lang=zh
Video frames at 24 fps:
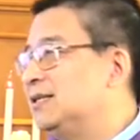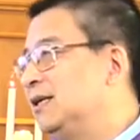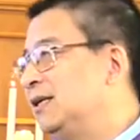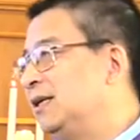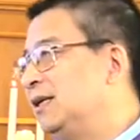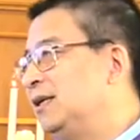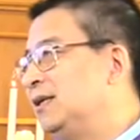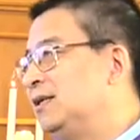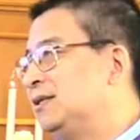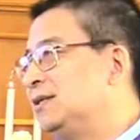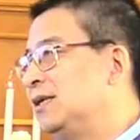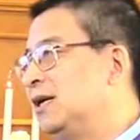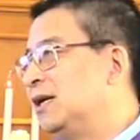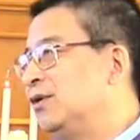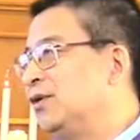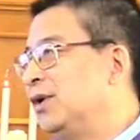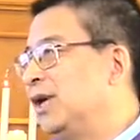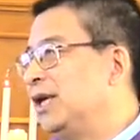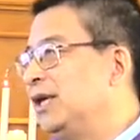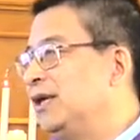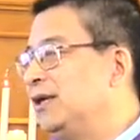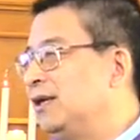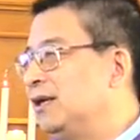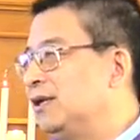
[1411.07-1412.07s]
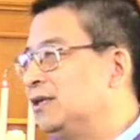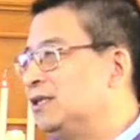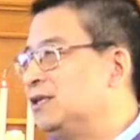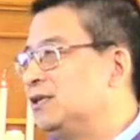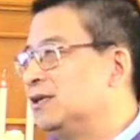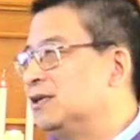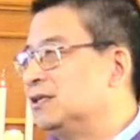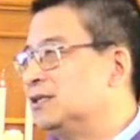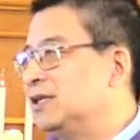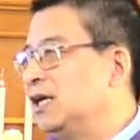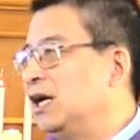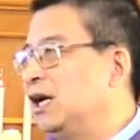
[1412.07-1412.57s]
三件三个原因，至
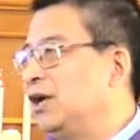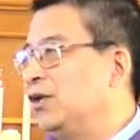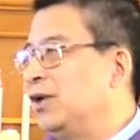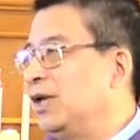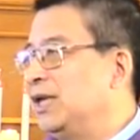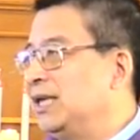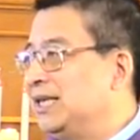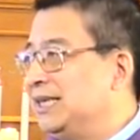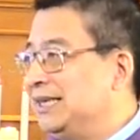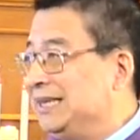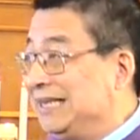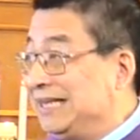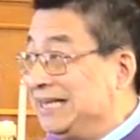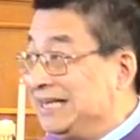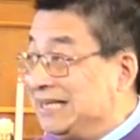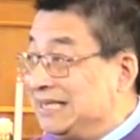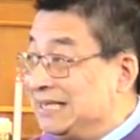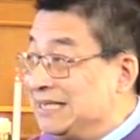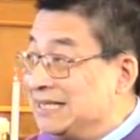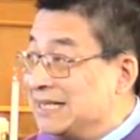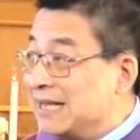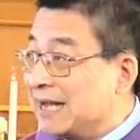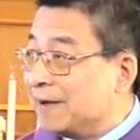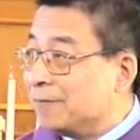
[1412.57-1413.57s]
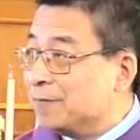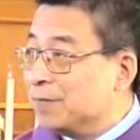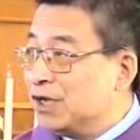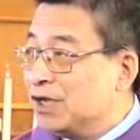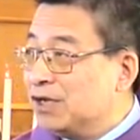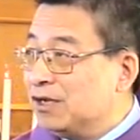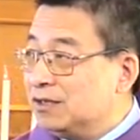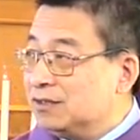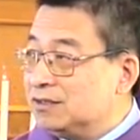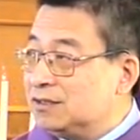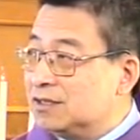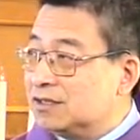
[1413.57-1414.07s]
少三个原因。第一呢，
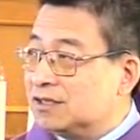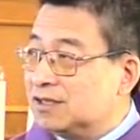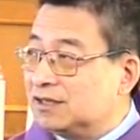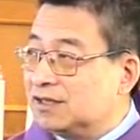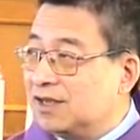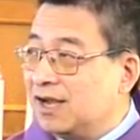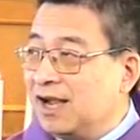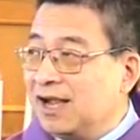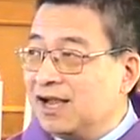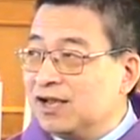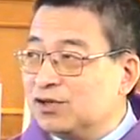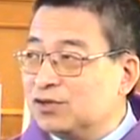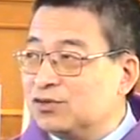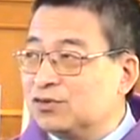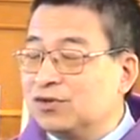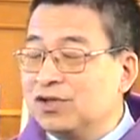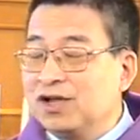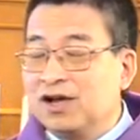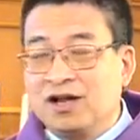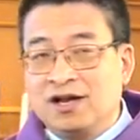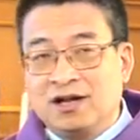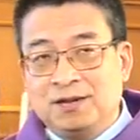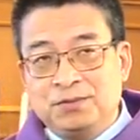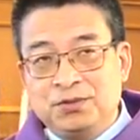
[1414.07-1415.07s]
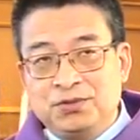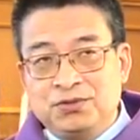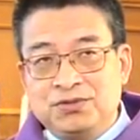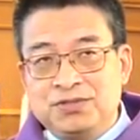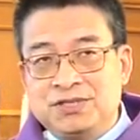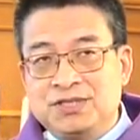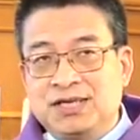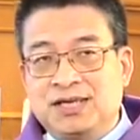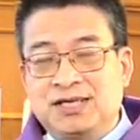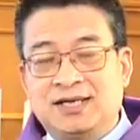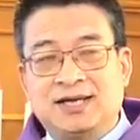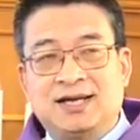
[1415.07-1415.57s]
这事儿太重要了，必
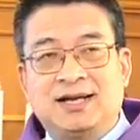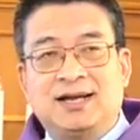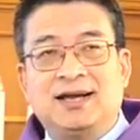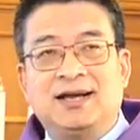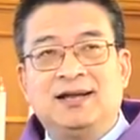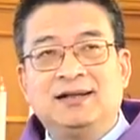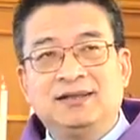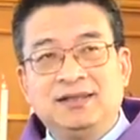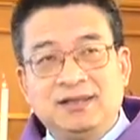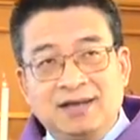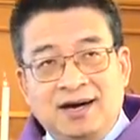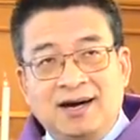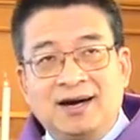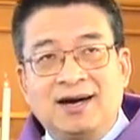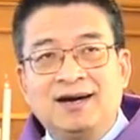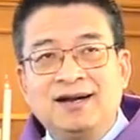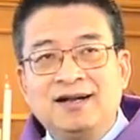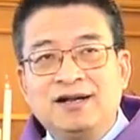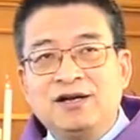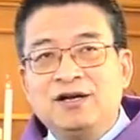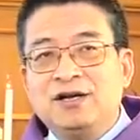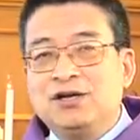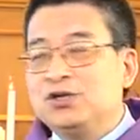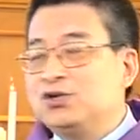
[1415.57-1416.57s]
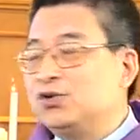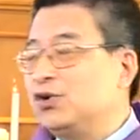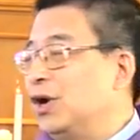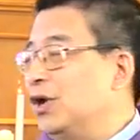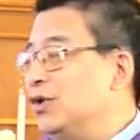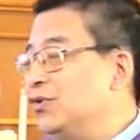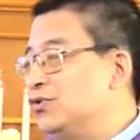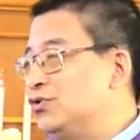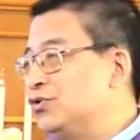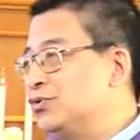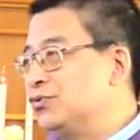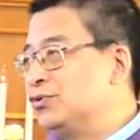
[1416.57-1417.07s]
须写下来。第二，
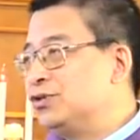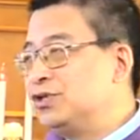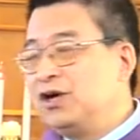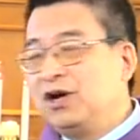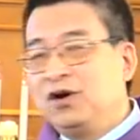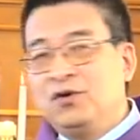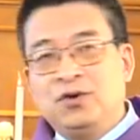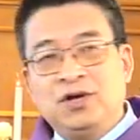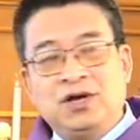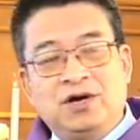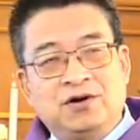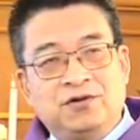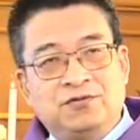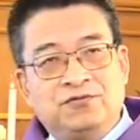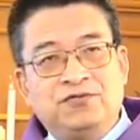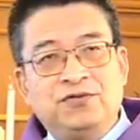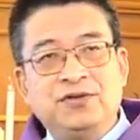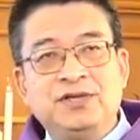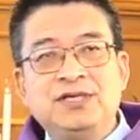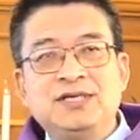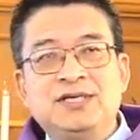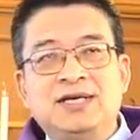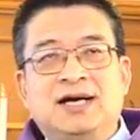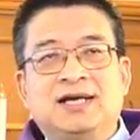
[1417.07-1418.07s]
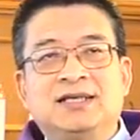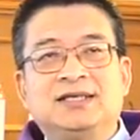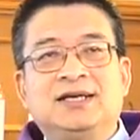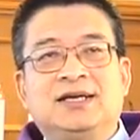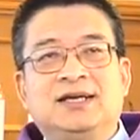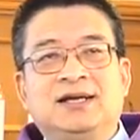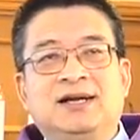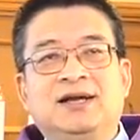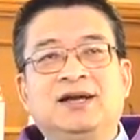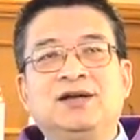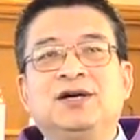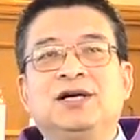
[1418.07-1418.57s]
传于众教会好分享，
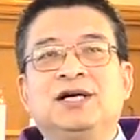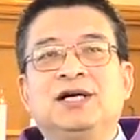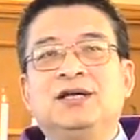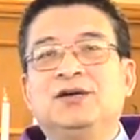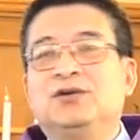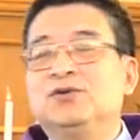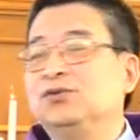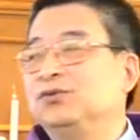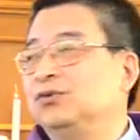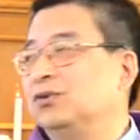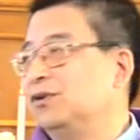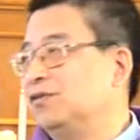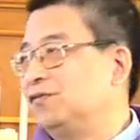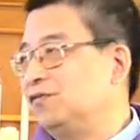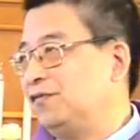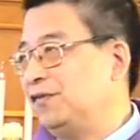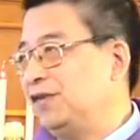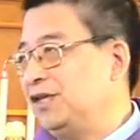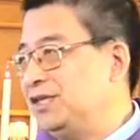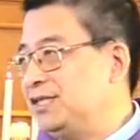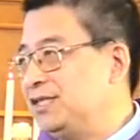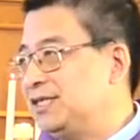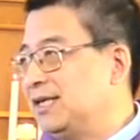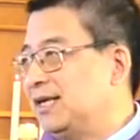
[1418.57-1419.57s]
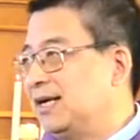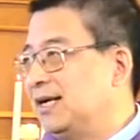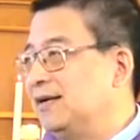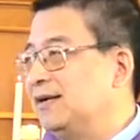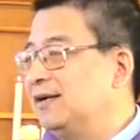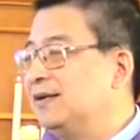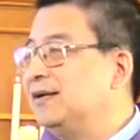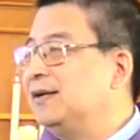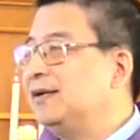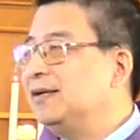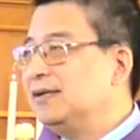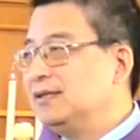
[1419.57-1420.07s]
写下来也可以共同的分
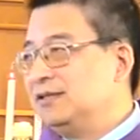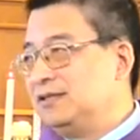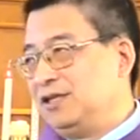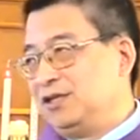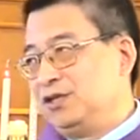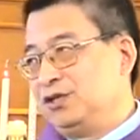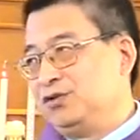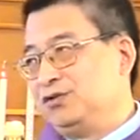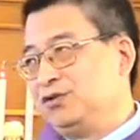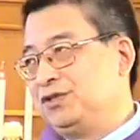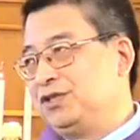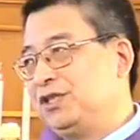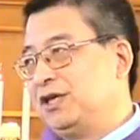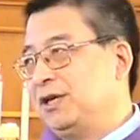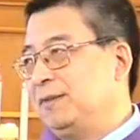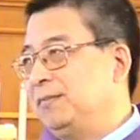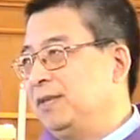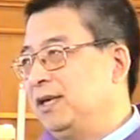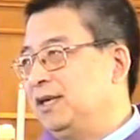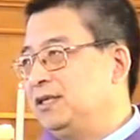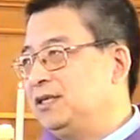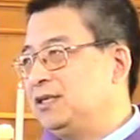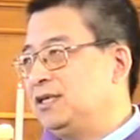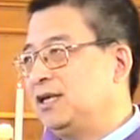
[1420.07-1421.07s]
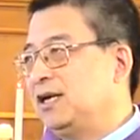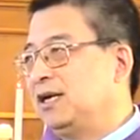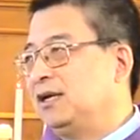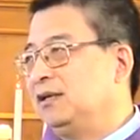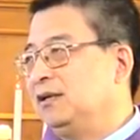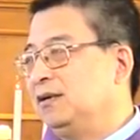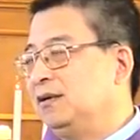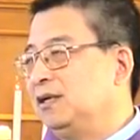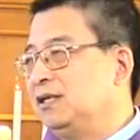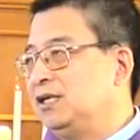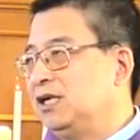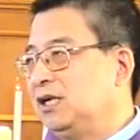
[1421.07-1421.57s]
享。启示录前面
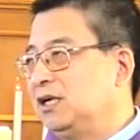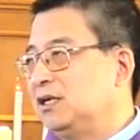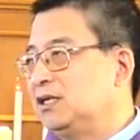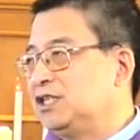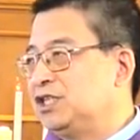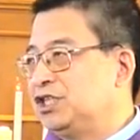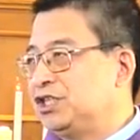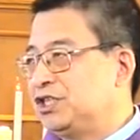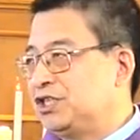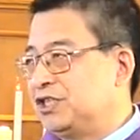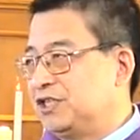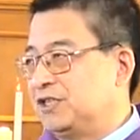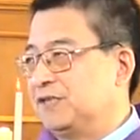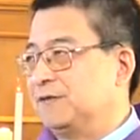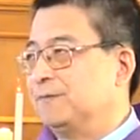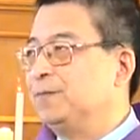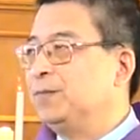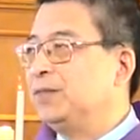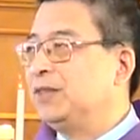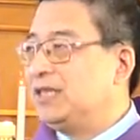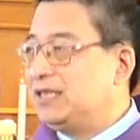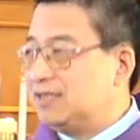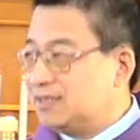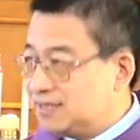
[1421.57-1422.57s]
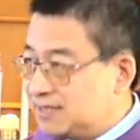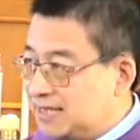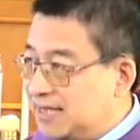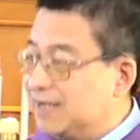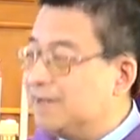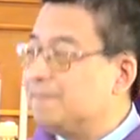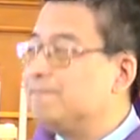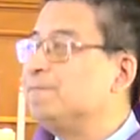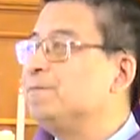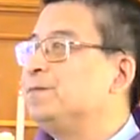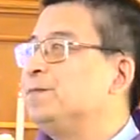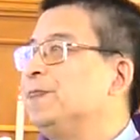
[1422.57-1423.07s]
强调了这个事实。第
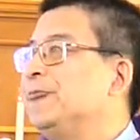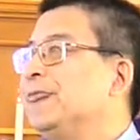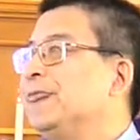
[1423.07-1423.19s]
三。